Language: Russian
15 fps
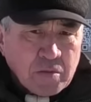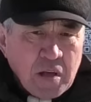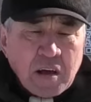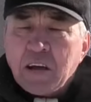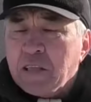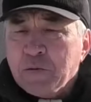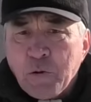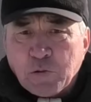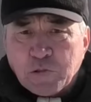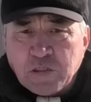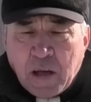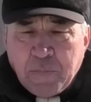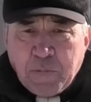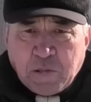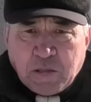Как они могут
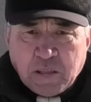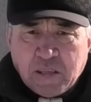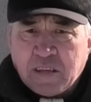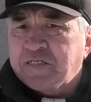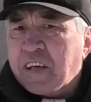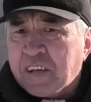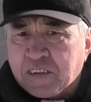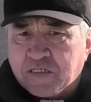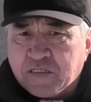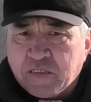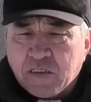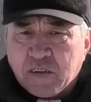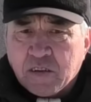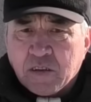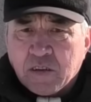накопить на старость?
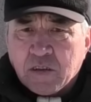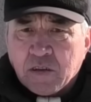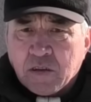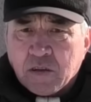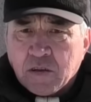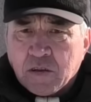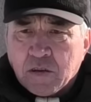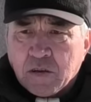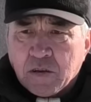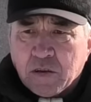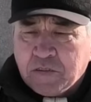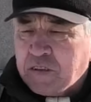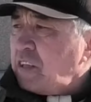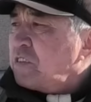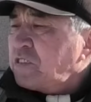
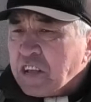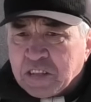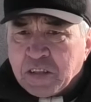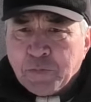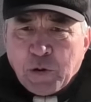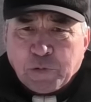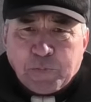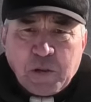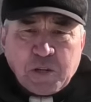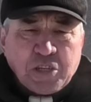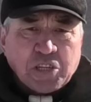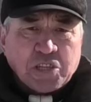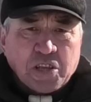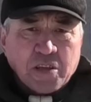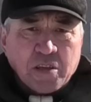Если они сейчас не могут
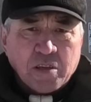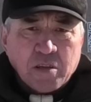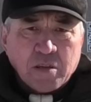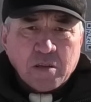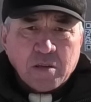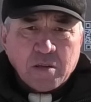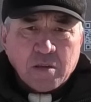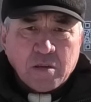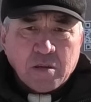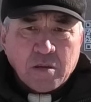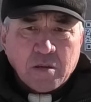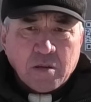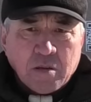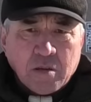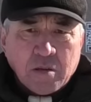прожить.
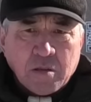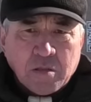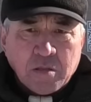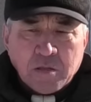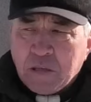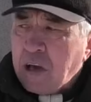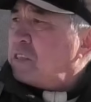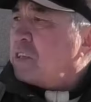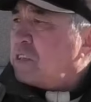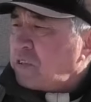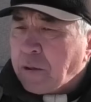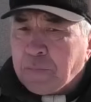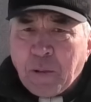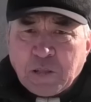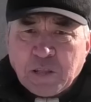Я здесь
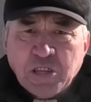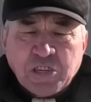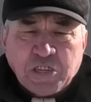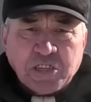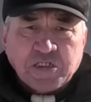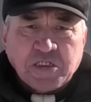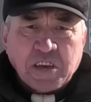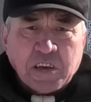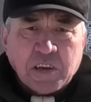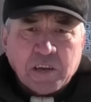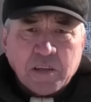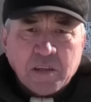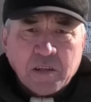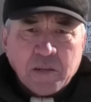зарплаты нищенские.